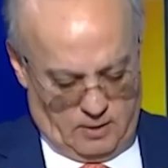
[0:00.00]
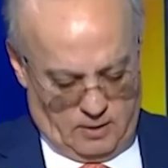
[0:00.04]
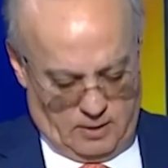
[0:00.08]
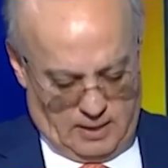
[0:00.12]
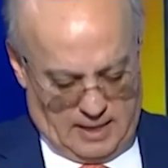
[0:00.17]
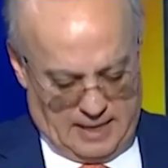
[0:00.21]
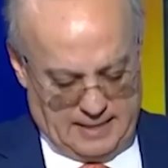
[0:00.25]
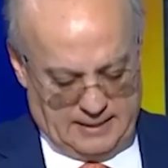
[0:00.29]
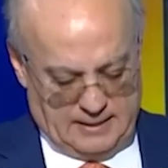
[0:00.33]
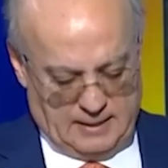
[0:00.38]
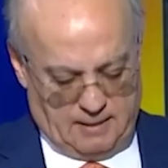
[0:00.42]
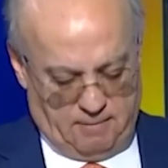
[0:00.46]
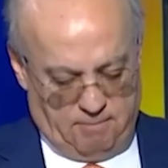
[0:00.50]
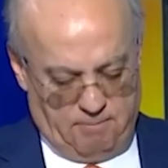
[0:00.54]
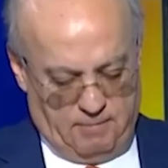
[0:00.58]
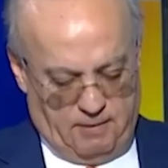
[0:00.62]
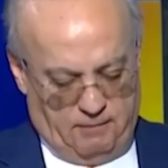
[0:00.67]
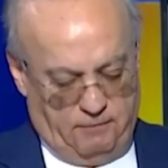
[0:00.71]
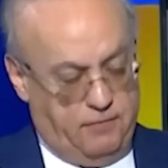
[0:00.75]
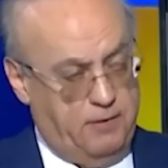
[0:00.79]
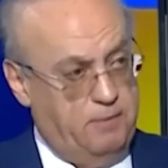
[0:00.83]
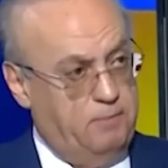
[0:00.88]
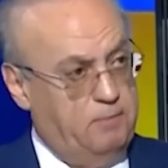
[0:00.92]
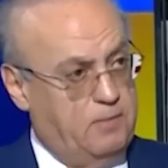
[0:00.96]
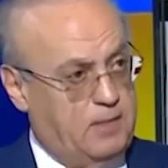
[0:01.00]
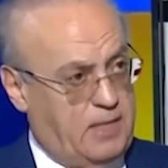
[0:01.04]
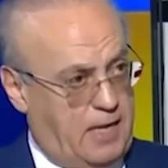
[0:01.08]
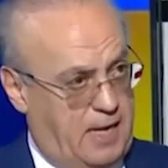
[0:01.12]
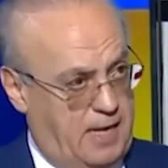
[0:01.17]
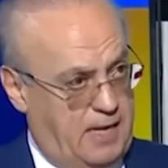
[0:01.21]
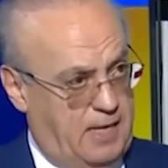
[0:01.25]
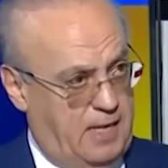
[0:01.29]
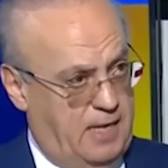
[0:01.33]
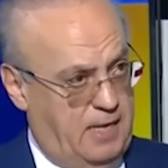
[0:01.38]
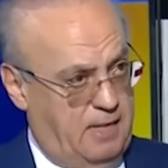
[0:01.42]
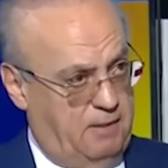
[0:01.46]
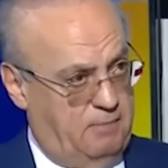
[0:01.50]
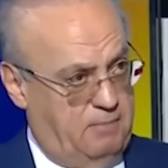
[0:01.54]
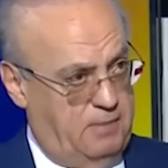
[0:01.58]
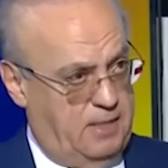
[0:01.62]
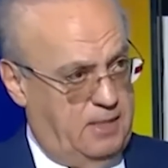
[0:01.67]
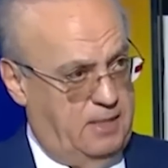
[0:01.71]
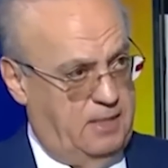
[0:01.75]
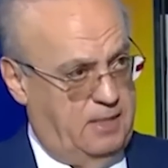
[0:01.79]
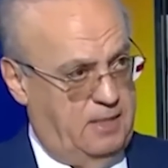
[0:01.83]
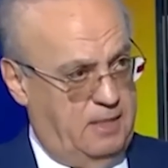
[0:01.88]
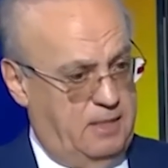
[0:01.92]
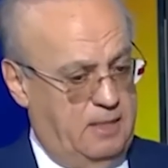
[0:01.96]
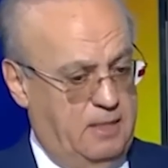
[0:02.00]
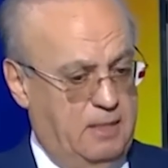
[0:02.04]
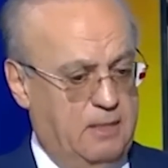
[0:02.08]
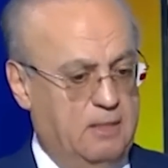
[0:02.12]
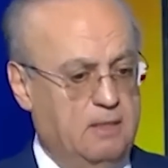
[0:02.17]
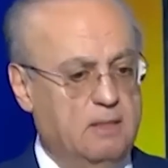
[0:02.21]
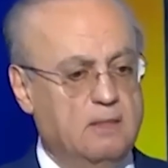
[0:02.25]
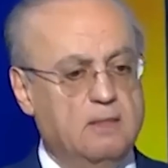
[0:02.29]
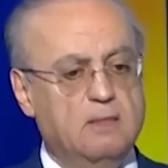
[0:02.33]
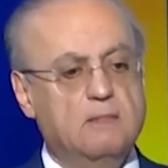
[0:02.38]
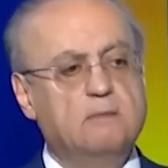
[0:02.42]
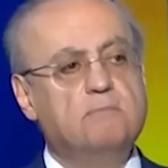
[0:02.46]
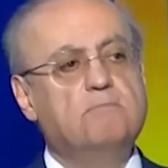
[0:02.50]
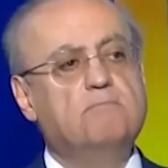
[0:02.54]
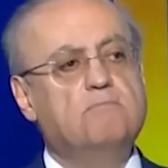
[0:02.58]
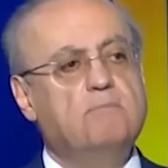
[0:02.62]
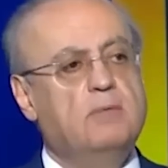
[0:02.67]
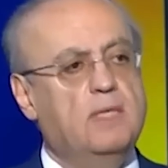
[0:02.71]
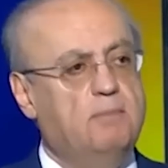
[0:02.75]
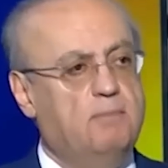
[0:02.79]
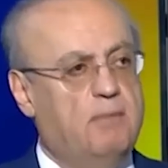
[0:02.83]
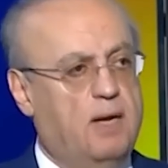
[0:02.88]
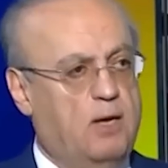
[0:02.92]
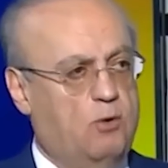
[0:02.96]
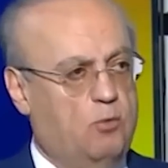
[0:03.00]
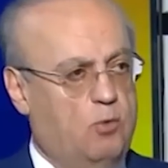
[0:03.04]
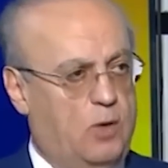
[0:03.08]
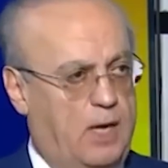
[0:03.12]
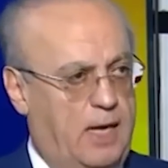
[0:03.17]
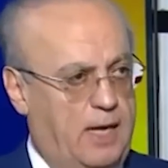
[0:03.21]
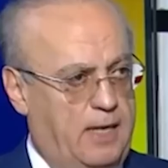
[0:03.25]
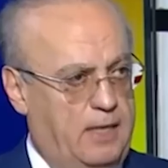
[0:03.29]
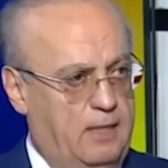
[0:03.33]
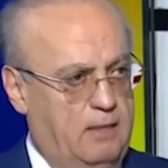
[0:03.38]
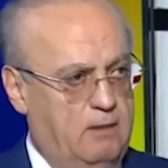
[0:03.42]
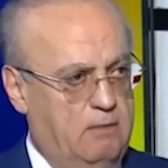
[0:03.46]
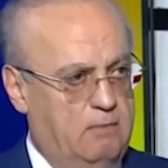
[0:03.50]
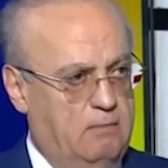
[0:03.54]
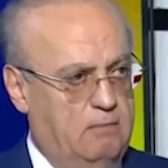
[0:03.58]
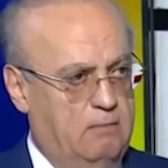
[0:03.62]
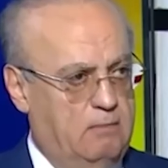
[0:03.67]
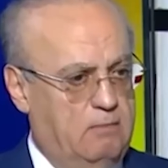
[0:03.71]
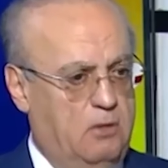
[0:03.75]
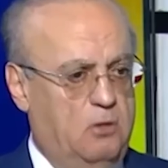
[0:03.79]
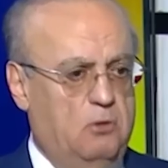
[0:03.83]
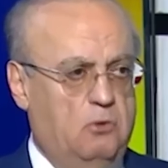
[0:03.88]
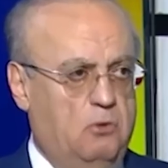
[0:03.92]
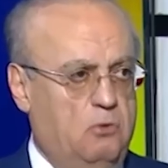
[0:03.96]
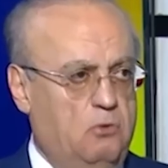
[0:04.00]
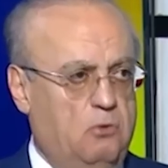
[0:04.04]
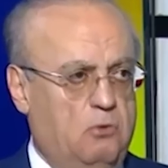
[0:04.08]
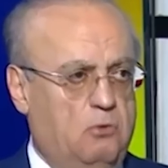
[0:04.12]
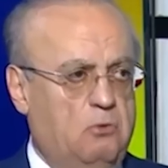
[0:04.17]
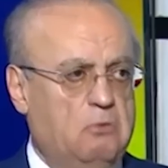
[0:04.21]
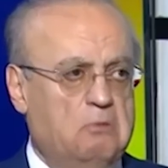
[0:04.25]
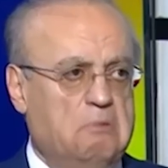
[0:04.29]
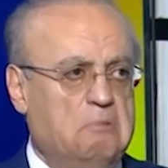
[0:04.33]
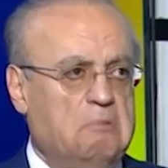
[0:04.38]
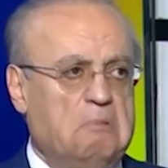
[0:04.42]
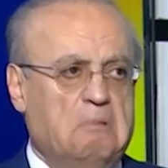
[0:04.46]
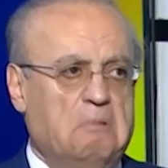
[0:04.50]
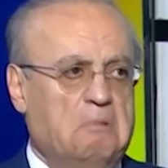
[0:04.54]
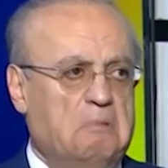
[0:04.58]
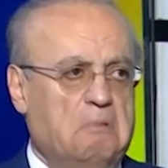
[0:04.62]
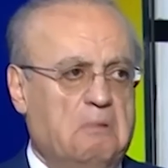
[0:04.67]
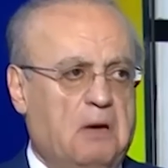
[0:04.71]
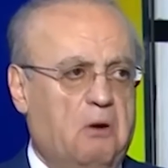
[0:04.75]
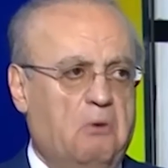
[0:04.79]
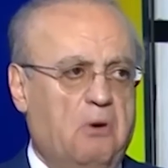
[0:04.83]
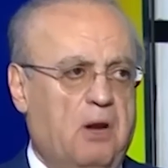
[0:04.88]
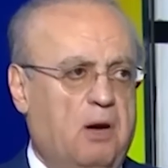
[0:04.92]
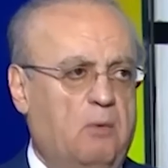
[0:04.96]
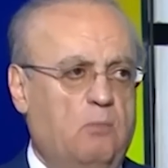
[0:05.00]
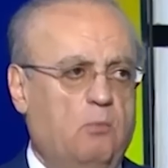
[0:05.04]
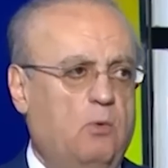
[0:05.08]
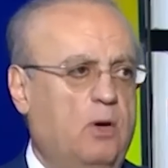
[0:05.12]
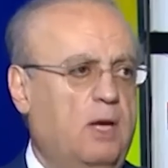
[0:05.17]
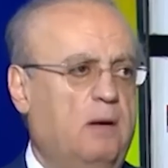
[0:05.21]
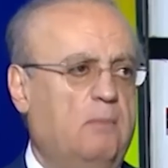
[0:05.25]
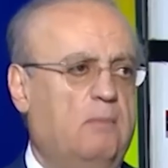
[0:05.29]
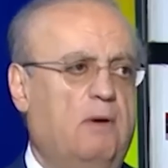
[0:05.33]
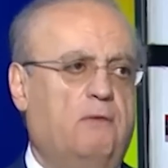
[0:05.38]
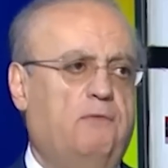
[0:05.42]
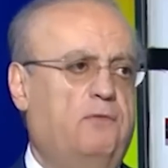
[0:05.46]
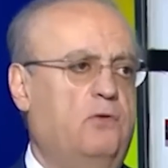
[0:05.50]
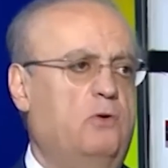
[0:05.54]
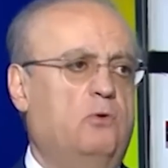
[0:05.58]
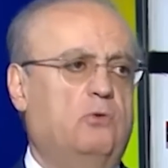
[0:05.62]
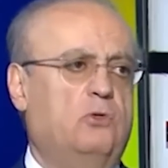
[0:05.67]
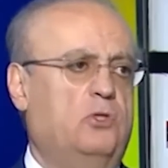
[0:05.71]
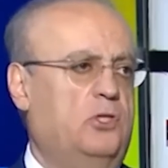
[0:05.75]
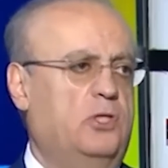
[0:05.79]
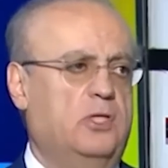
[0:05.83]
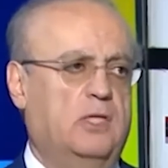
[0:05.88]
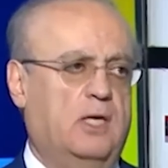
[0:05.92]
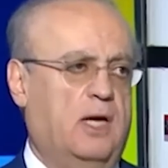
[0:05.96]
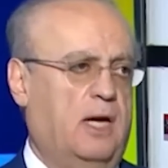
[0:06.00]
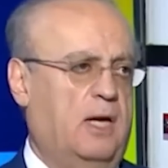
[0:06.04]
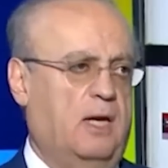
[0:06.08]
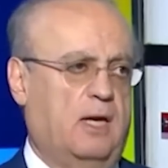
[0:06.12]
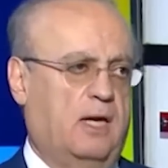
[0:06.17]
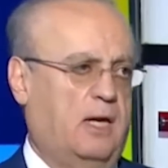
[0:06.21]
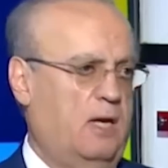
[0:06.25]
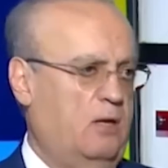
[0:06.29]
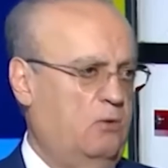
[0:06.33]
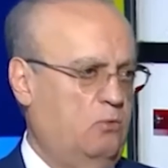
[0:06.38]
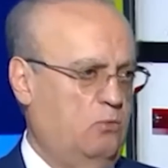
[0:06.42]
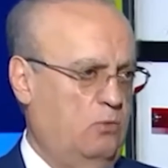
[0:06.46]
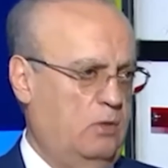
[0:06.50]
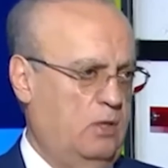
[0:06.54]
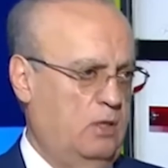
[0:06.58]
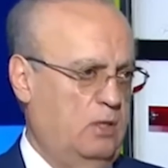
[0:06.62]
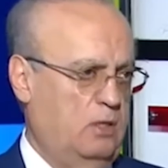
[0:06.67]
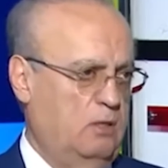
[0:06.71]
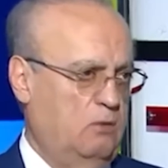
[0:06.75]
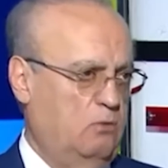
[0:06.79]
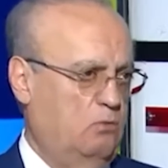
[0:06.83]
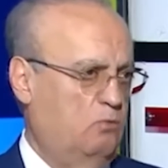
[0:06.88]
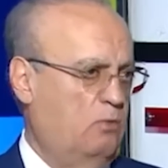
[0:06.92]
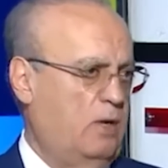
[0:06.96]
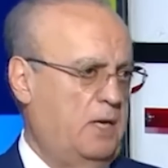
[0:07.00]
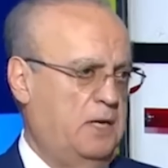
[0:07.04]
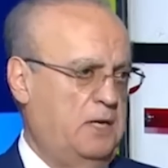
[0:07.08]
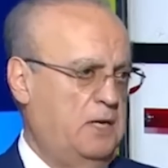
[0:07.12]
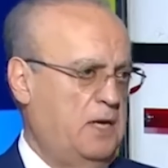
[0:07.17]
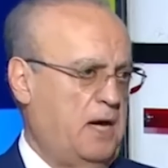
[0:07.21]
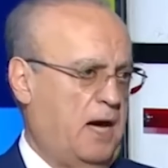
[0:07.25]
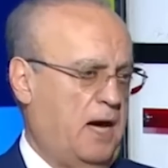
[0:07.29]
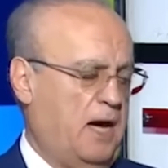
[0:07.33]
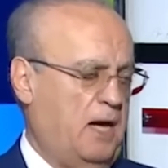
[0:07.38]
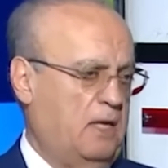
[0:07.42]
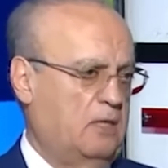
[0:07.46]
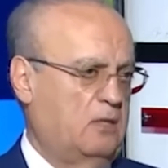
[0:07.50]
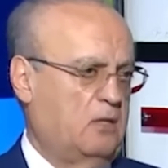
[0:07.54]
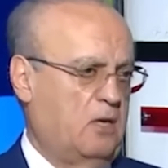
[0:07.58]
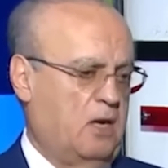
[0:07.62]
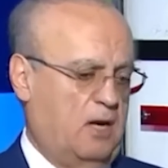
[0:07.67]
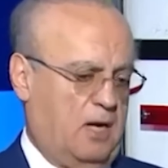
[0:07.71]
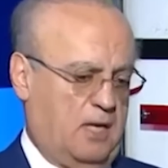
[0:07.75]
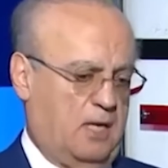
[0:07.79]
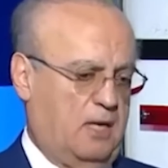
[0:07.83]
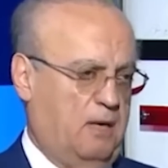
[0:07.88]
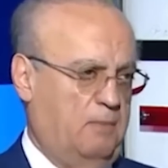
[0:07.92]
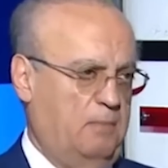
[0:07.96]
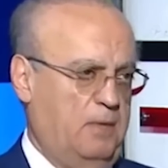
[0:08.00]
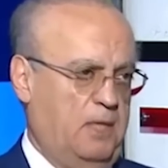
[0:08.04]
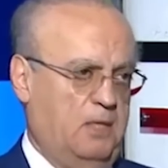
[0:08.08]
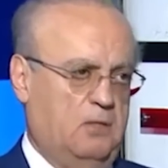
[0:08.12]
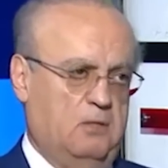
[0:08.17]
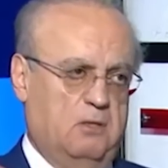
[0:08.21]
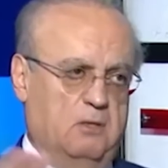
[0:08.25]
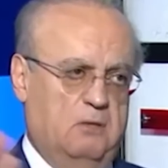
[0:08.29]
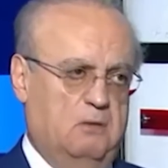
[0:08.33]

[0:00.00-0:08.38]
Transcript: حسب ما فهمت انا من من مروان انه هول الاموال ما فيهم شيء غير قانوني نعم. وديعات تراكمت